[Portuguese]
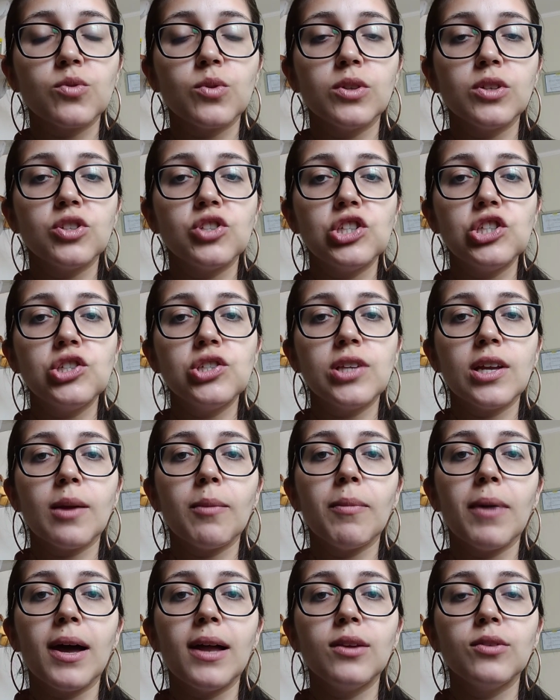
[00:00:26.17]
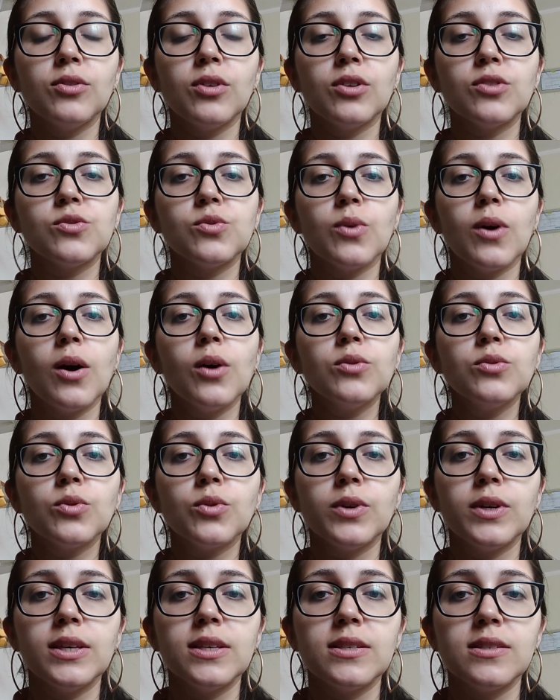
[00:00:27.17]
quando a gente trabalha o nosso
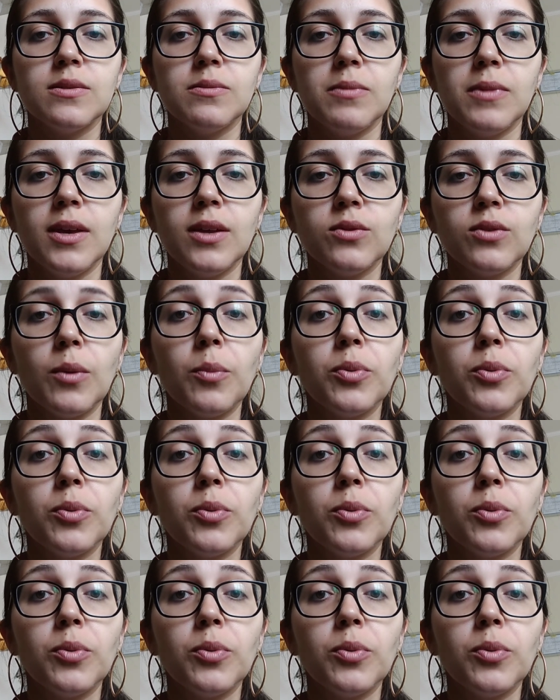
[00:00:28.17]
autoconhecimento,